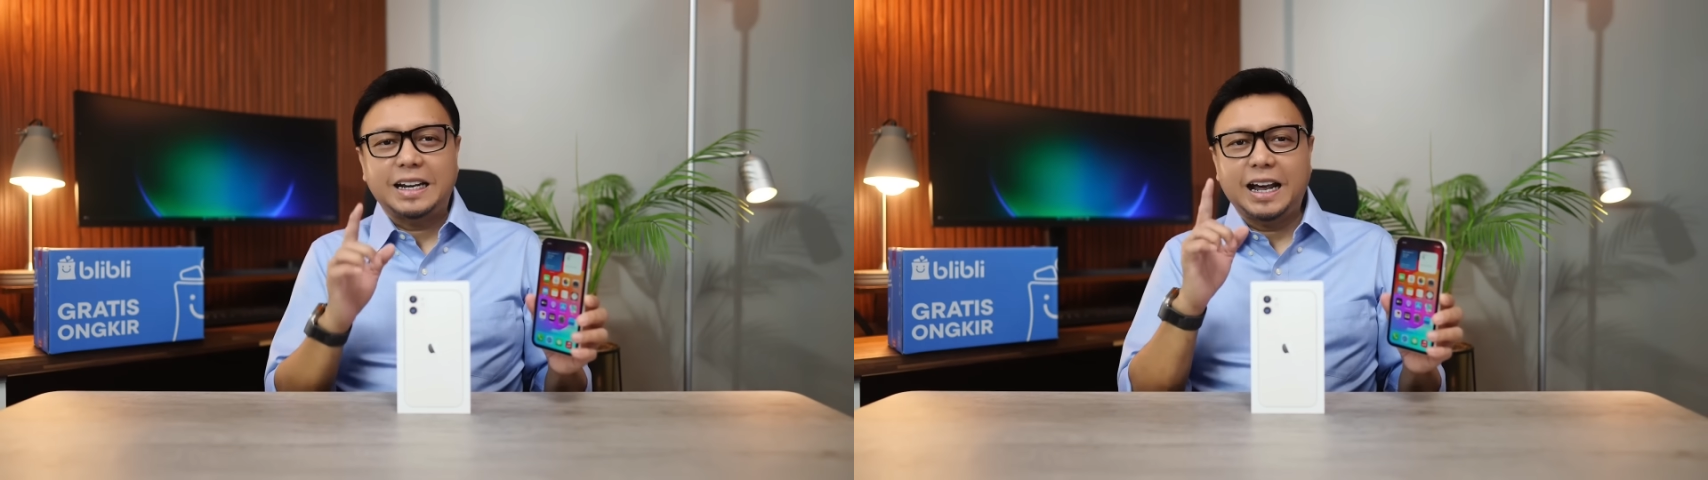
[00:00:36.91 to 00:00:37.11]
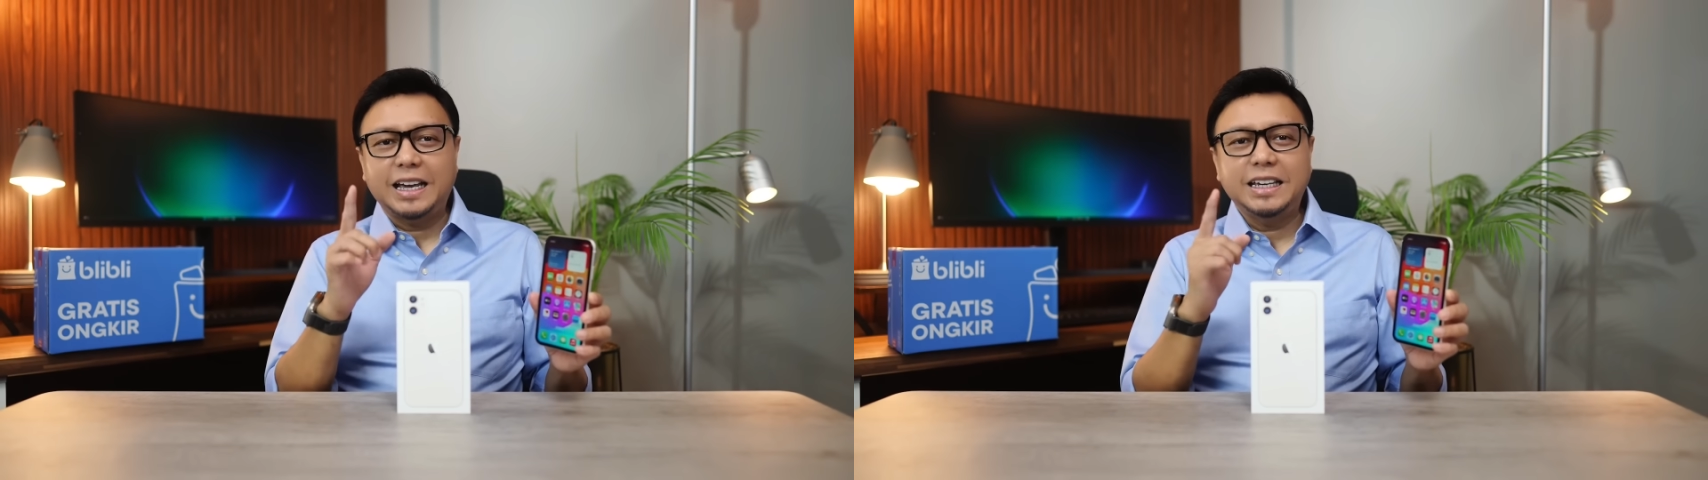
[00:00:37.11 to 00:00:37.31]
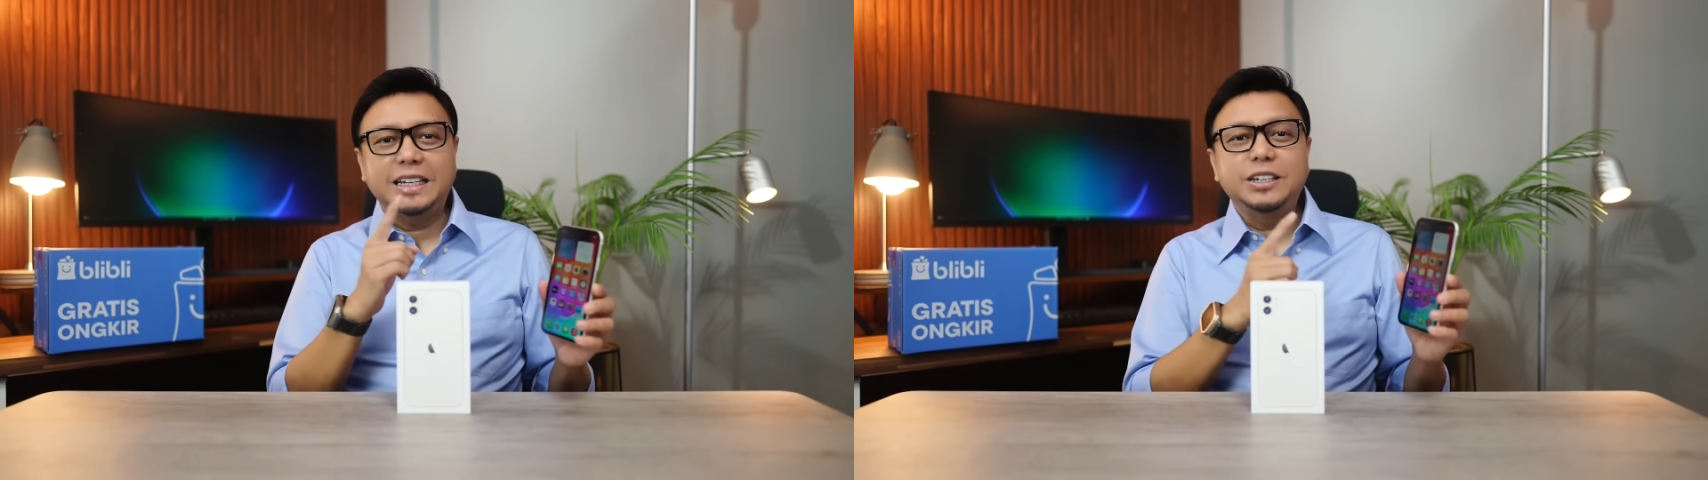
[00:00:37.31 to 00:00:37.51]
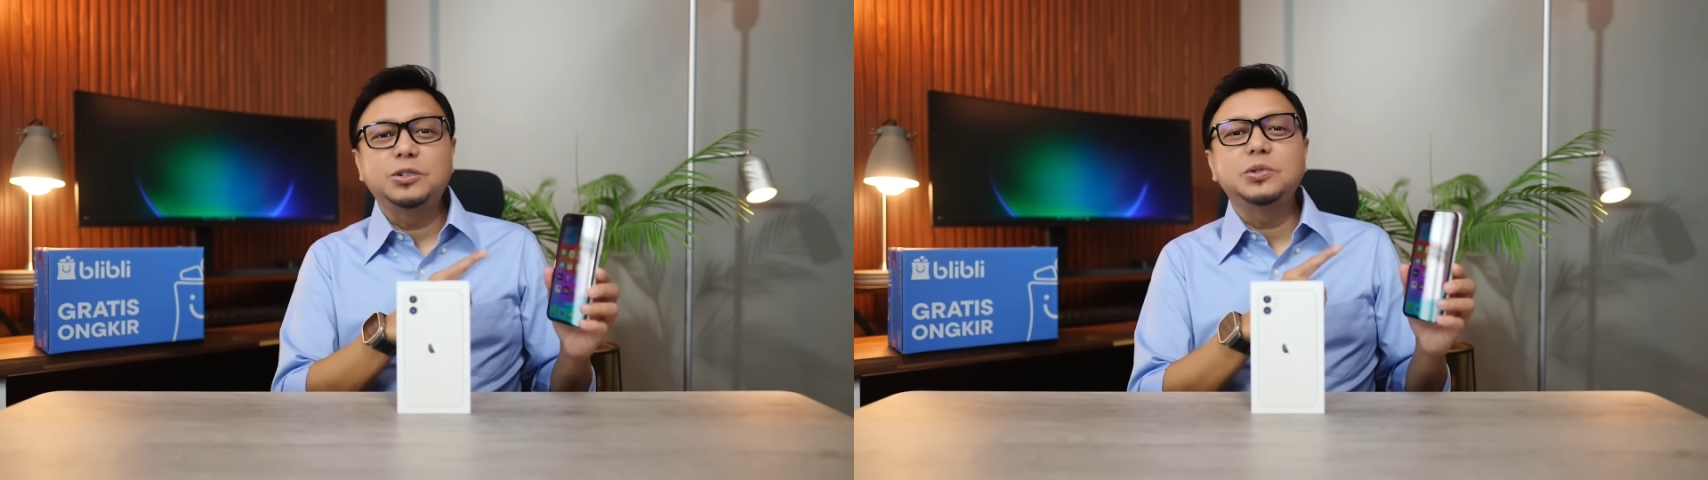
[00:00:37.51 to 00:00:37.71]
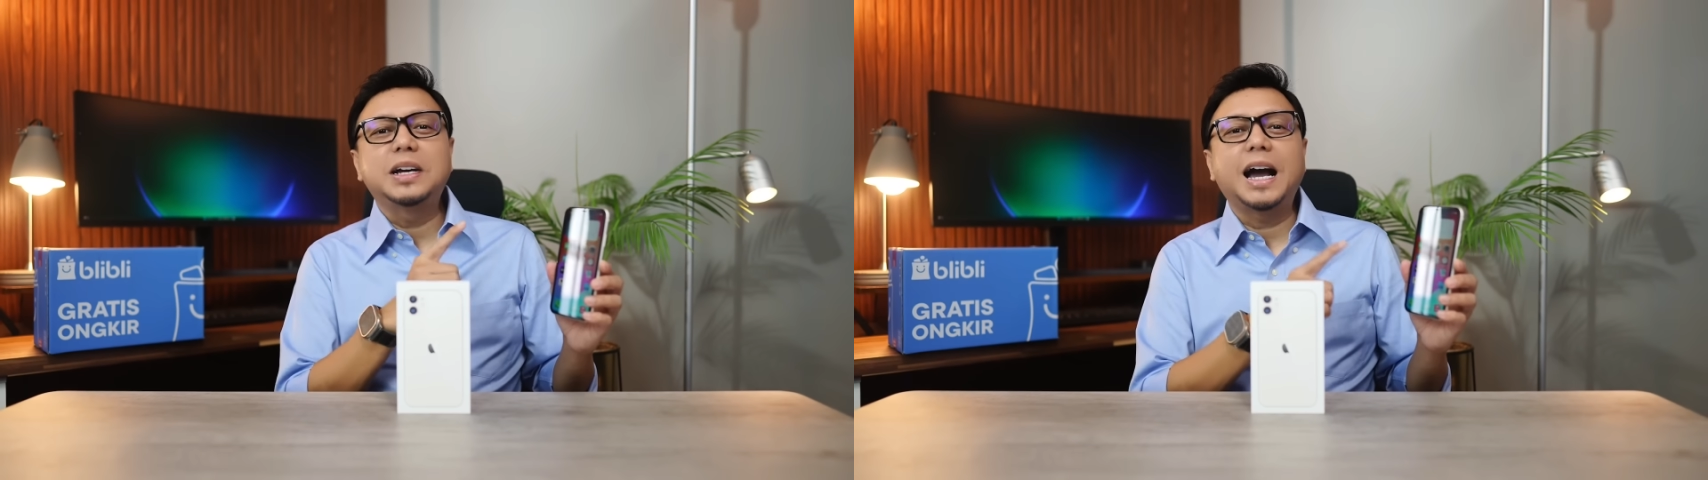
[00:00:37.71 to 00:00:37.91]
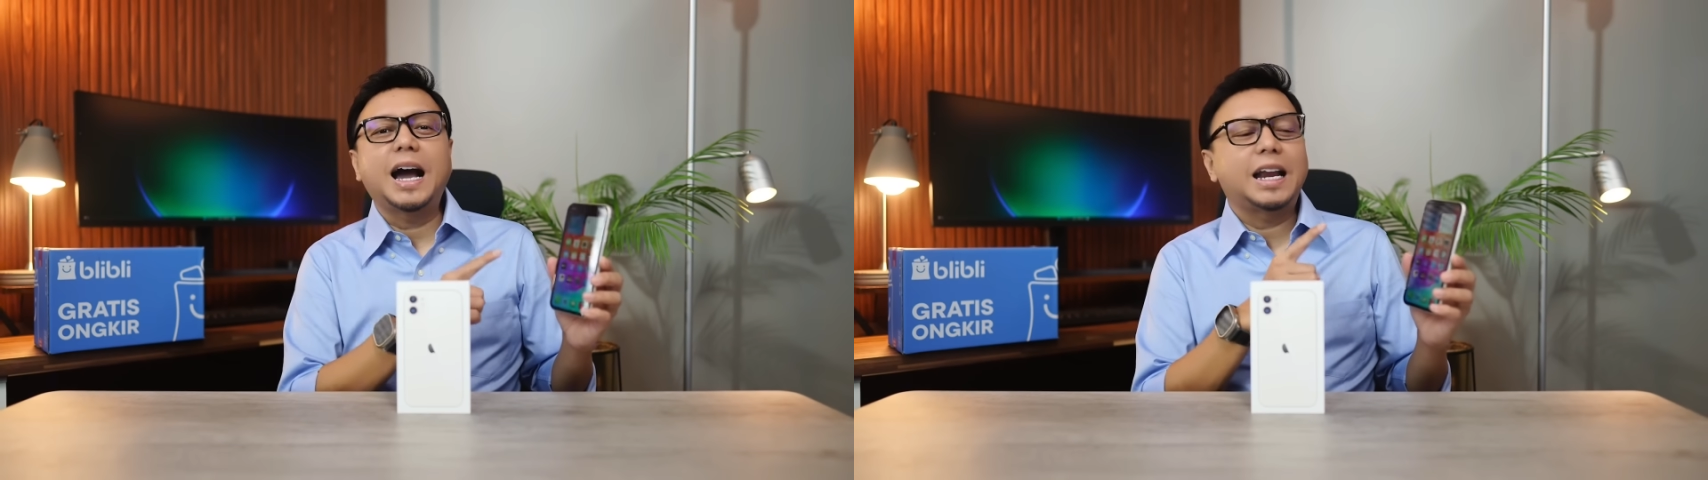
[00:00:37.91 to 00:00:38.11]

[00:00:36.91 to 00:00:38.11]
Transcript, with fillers: Nah ini juga